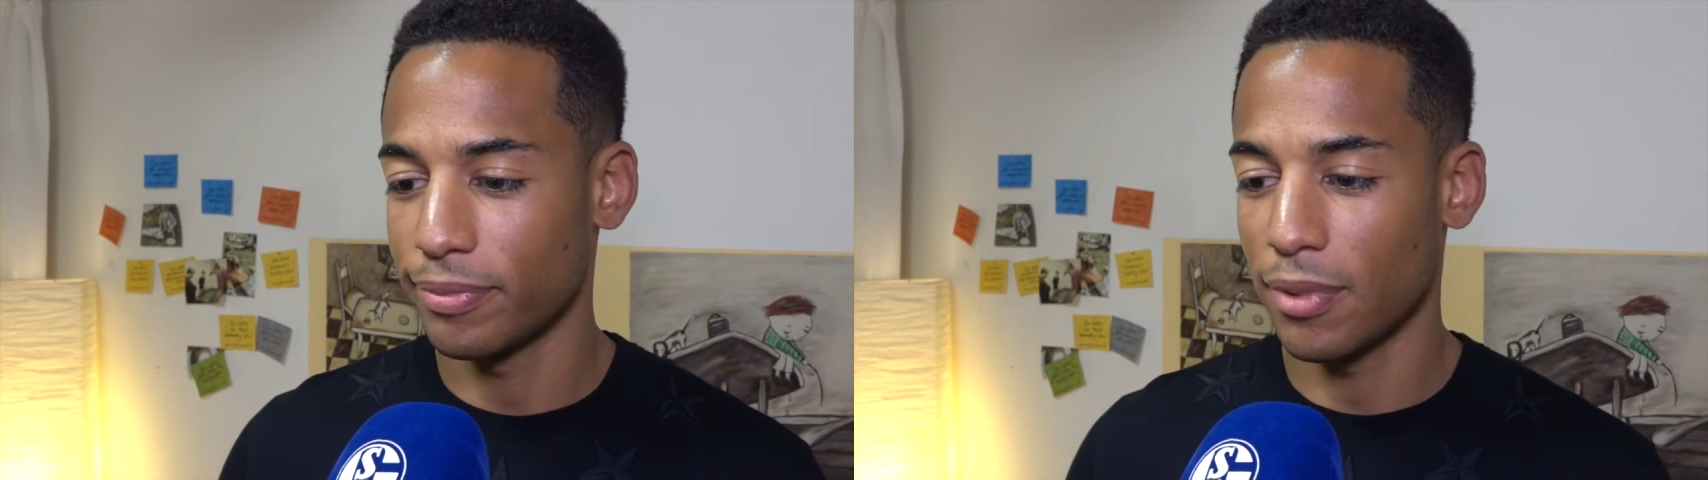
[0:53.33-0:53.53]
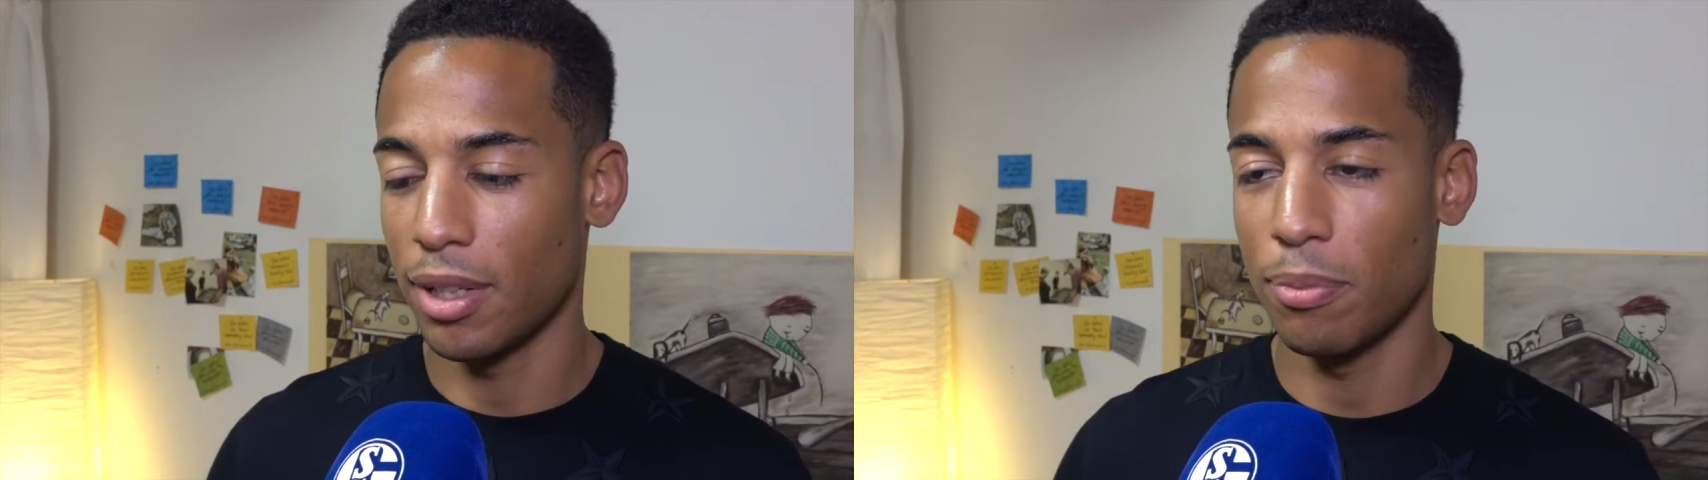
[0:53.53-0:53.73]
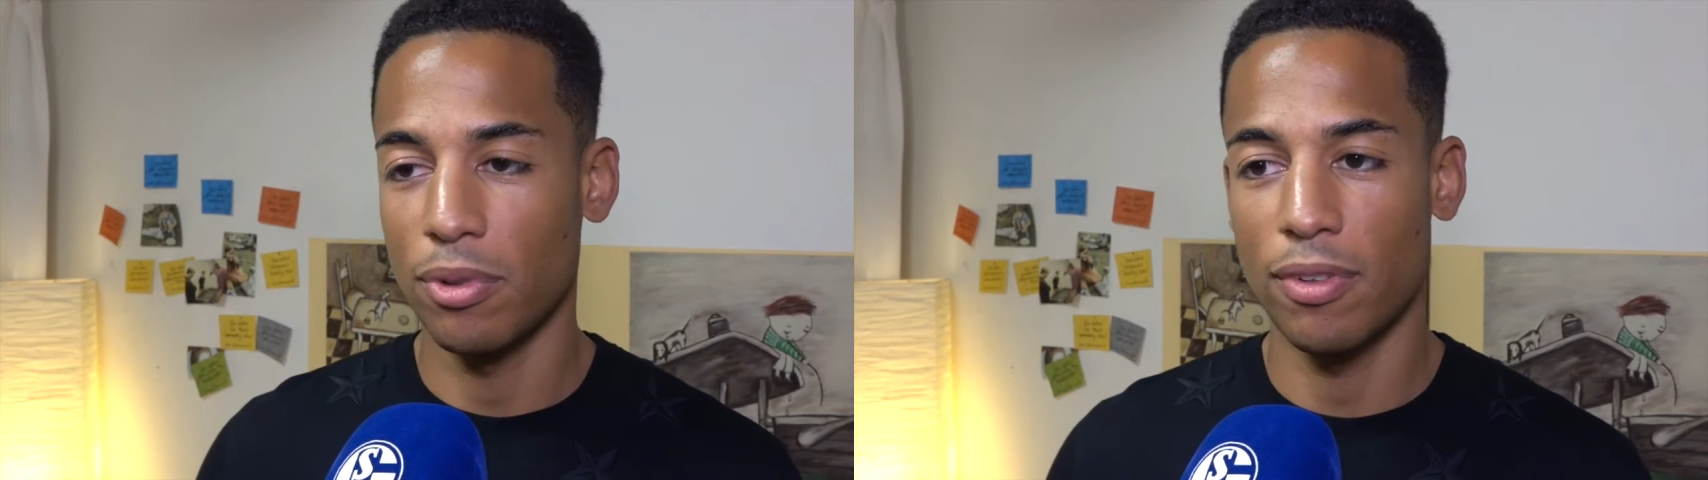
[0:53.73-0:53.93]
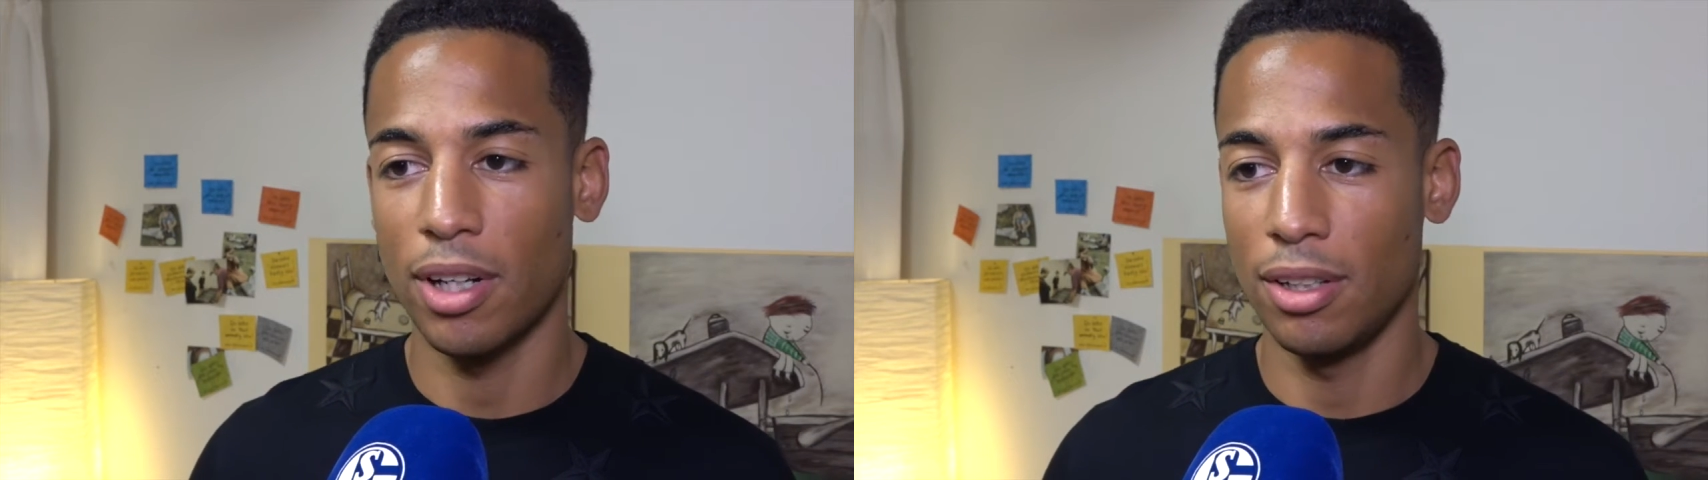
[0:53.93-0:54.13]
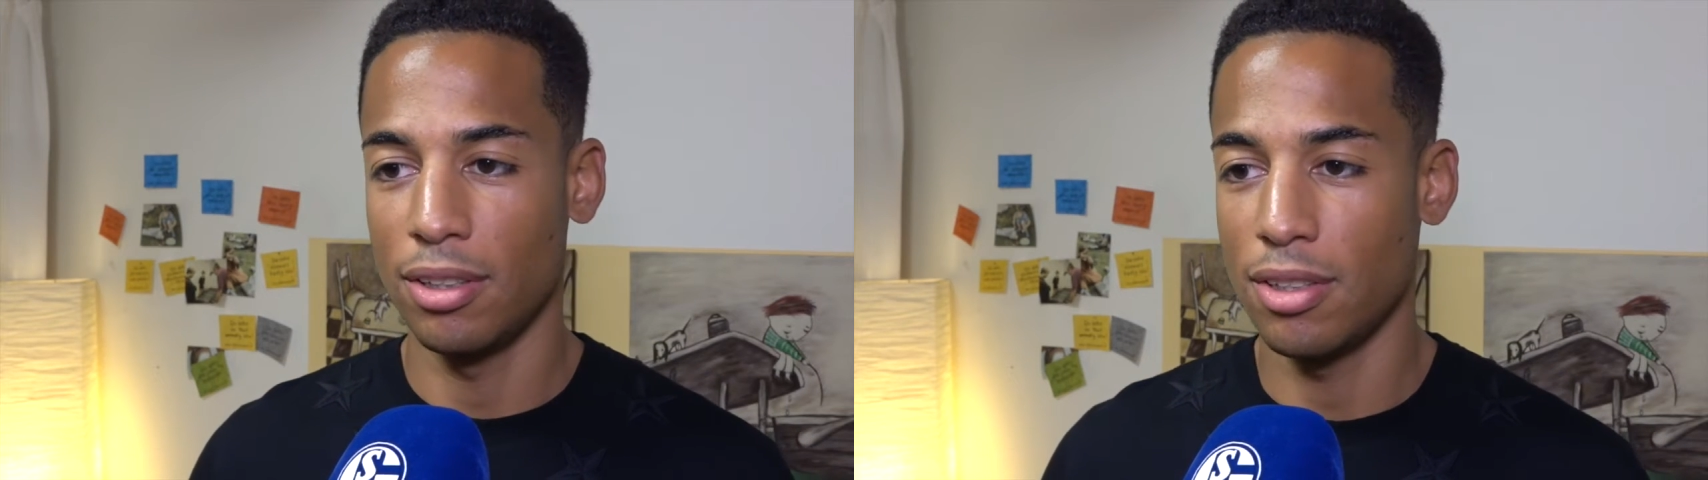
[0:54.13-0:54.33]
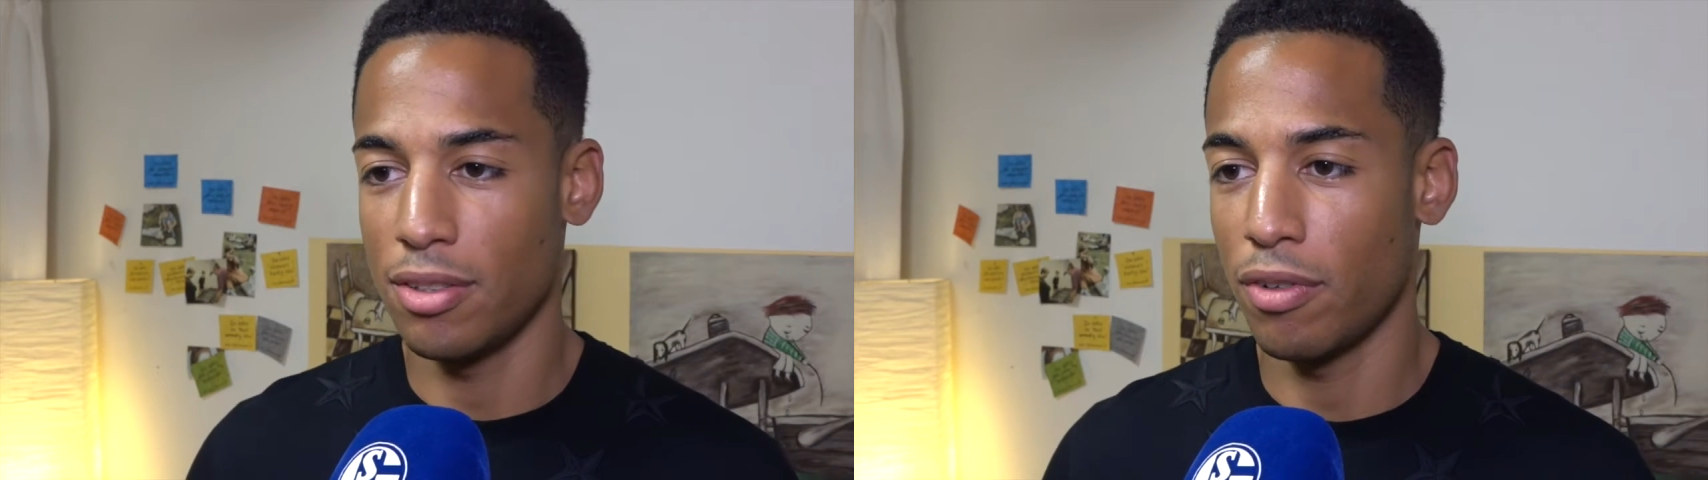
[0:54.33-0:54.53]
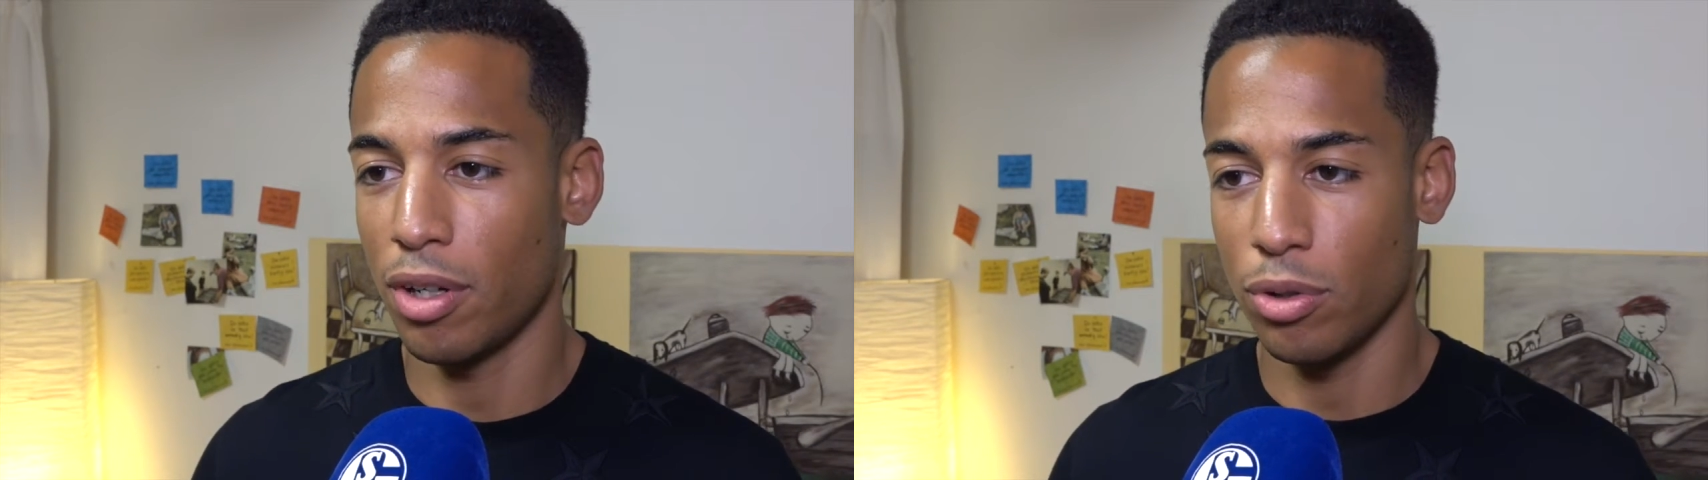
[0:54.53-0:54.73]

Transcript: ähm, es war ein intensiver